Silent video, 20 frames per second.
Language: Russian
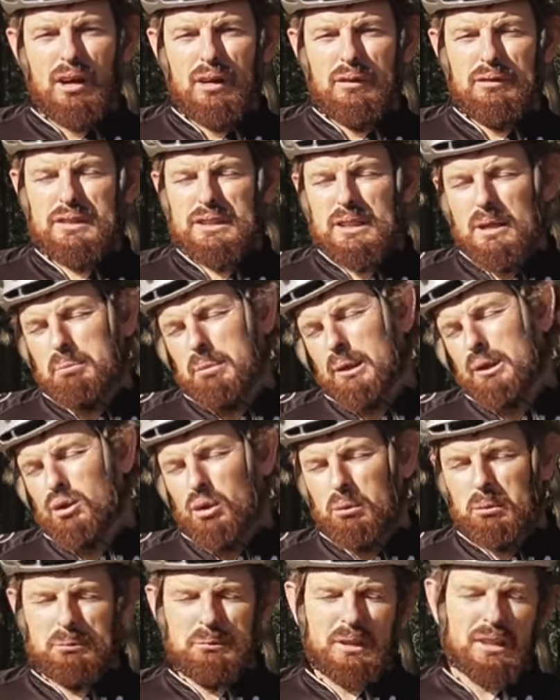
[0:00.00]
Все
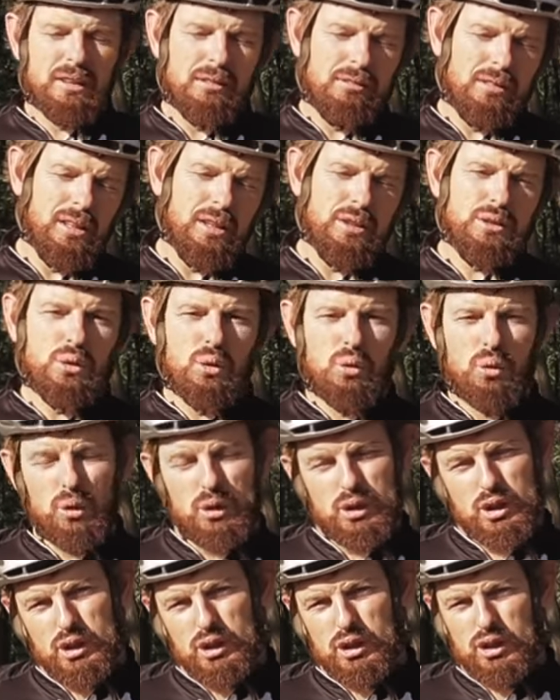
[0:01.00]
подъемы мне давались
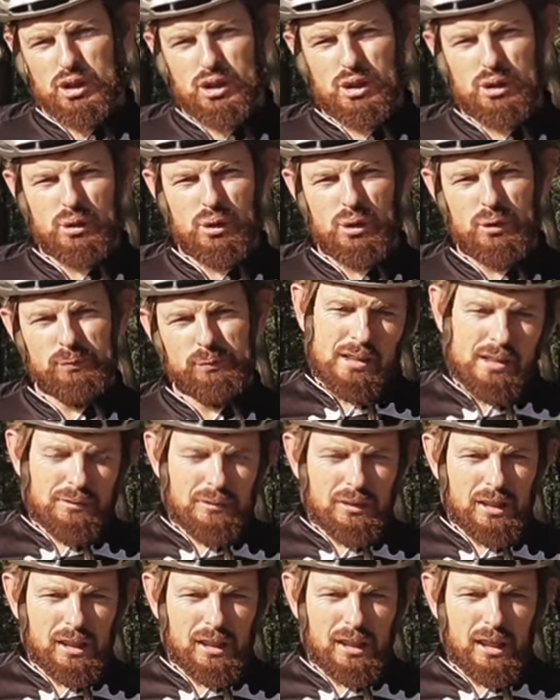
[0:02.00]
очень тяжело.
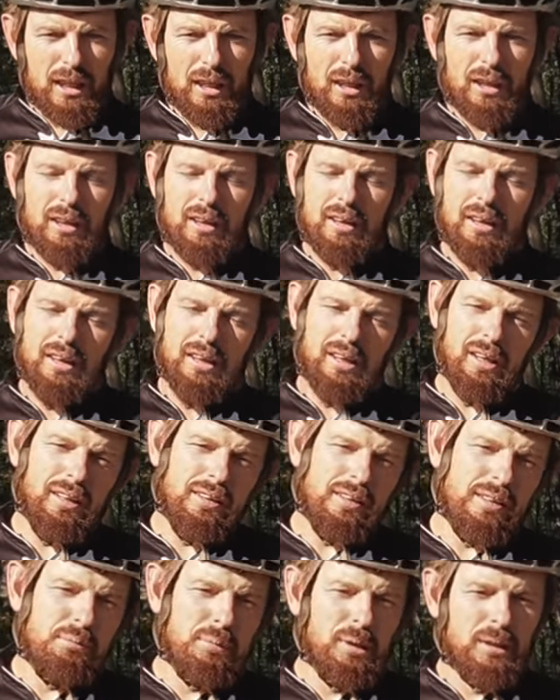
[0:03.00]
Равники –
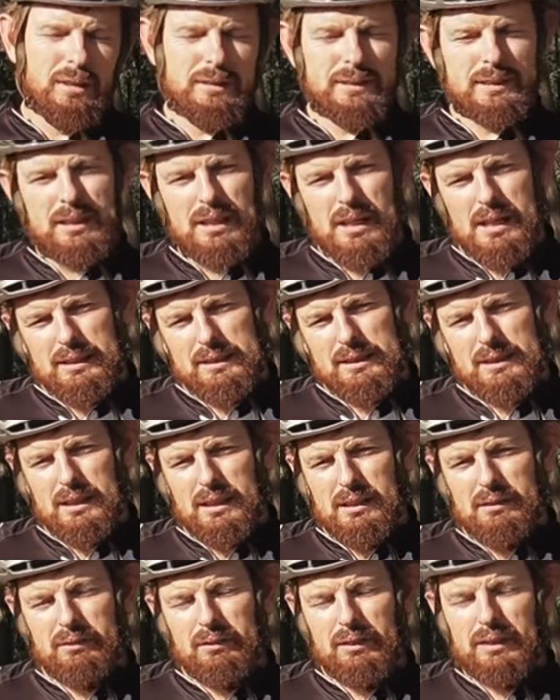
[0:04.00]
это была
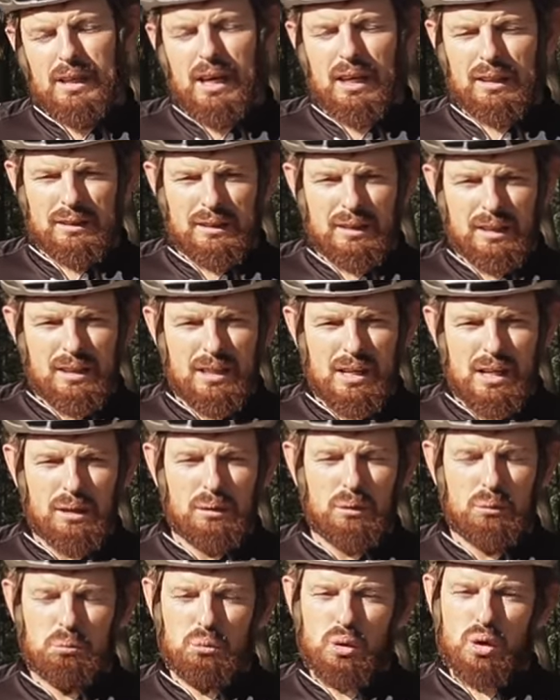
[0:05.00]
сказка. Я
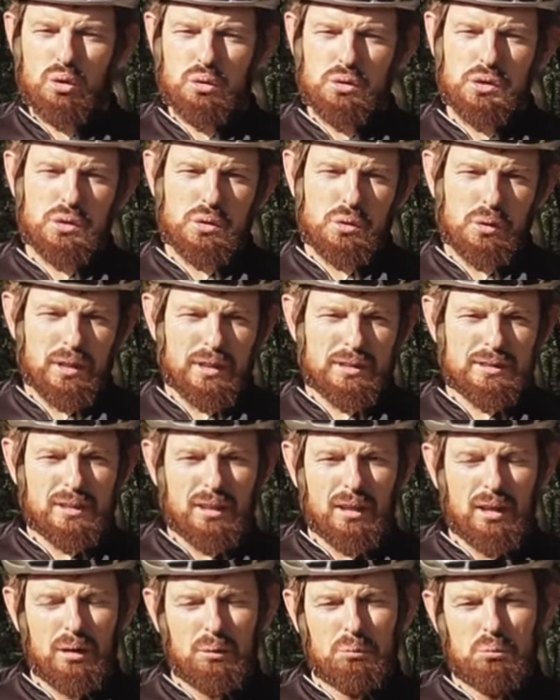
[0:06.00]
отдыхал, мог
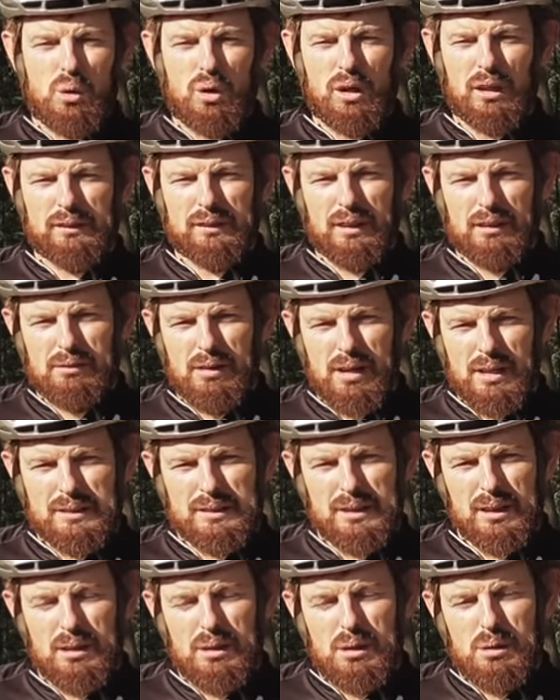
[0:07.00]
ускориться, мог
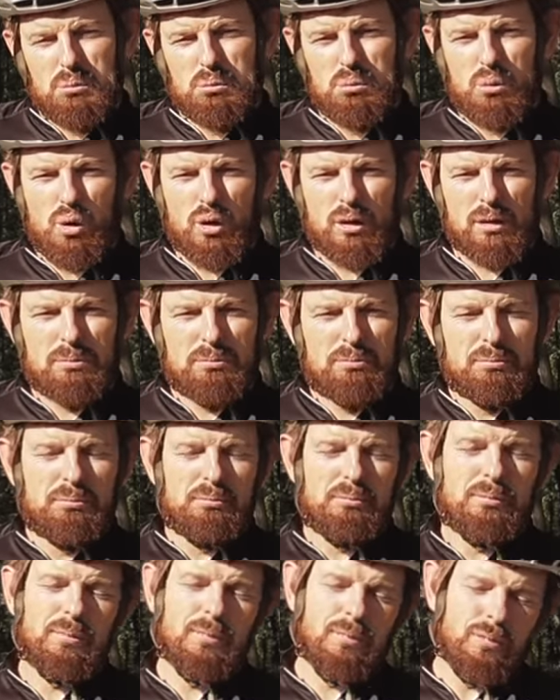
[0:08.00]
оторваться, мог...
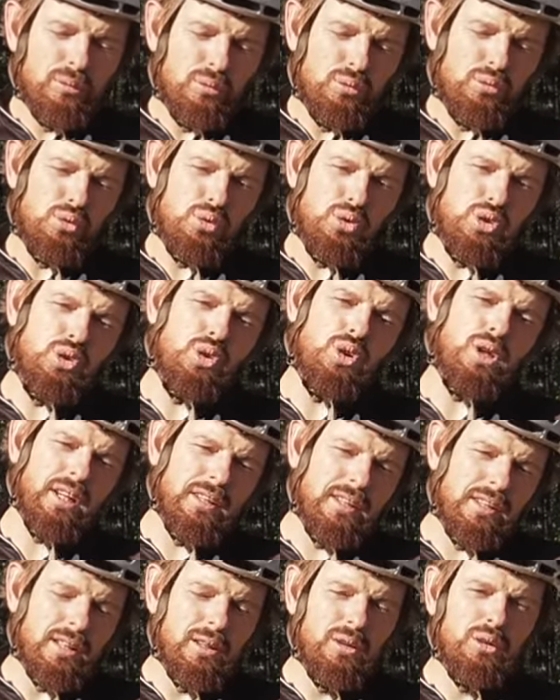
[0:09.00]
Ну, что
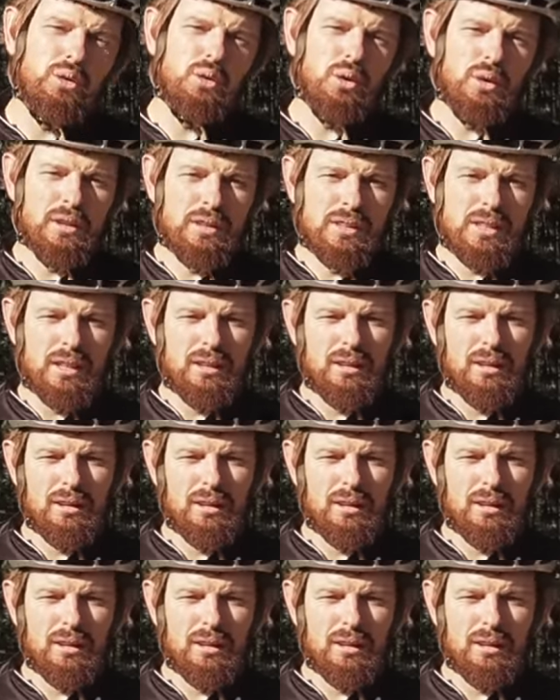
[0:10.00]
хотел, то и делал.